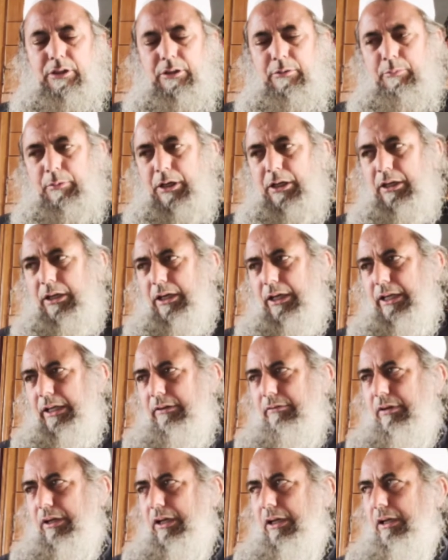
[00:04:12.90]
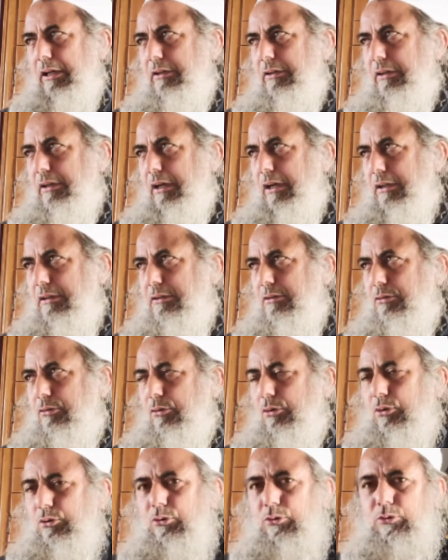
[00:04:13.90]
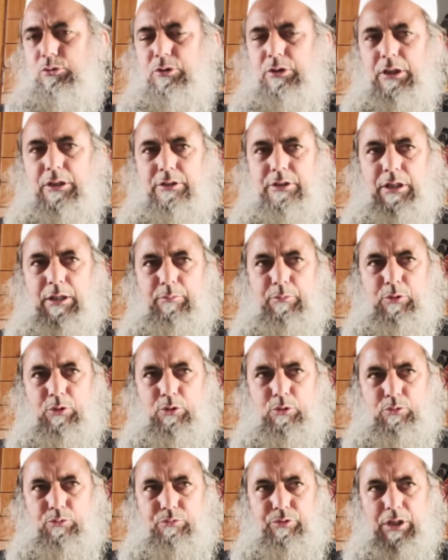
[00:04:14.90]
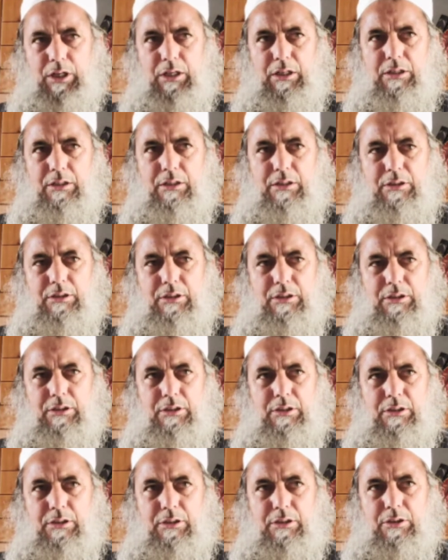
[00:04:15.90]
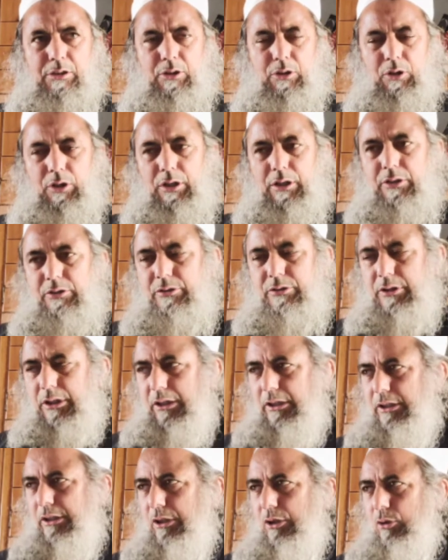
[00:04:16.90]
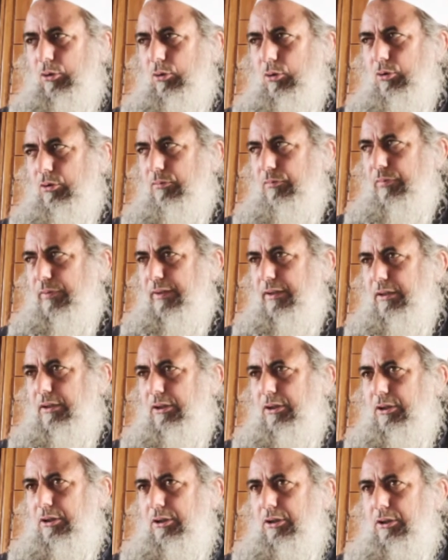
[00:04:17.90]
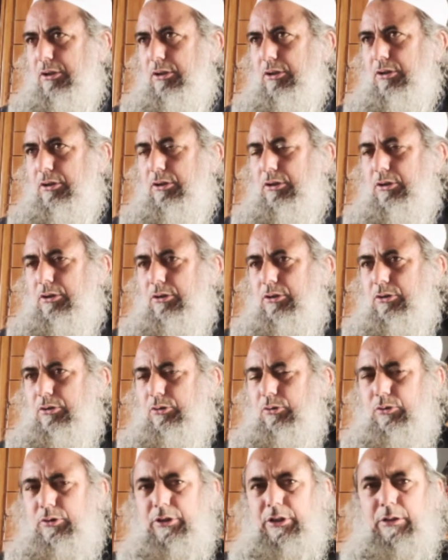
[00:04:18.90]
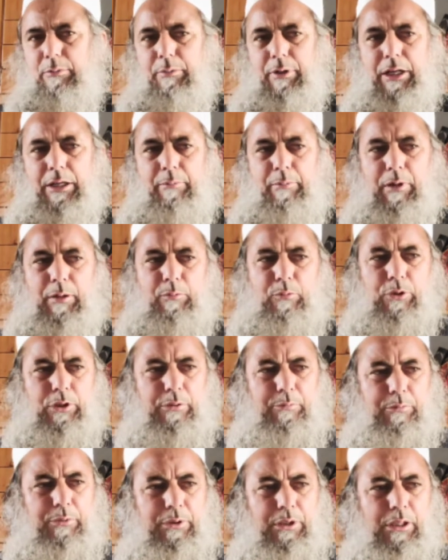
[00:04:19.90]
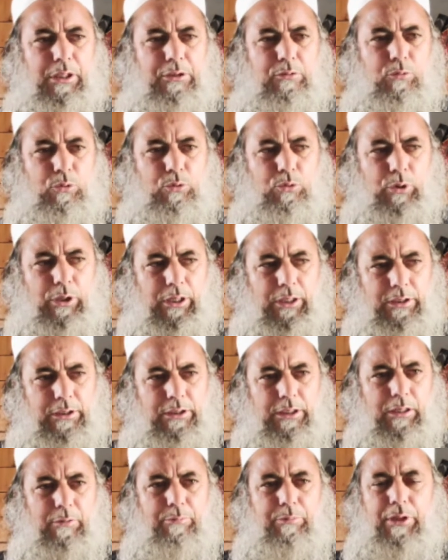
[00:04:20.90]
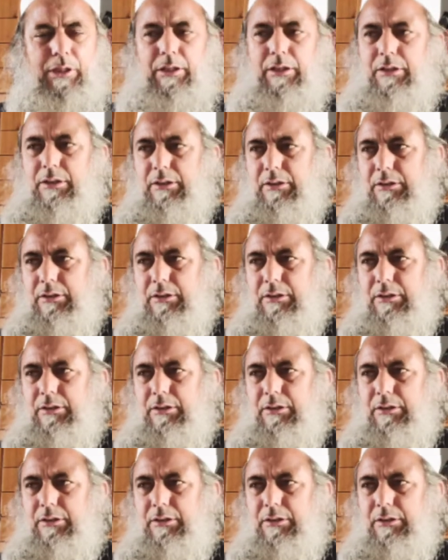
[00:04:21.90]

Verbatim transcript: ईमान लाने वाले हजरत खसूस असाब सुफ़ा और इस तरह के लोग तो उनके बारे में आपको इतमान तो वो तो हैं ही अपने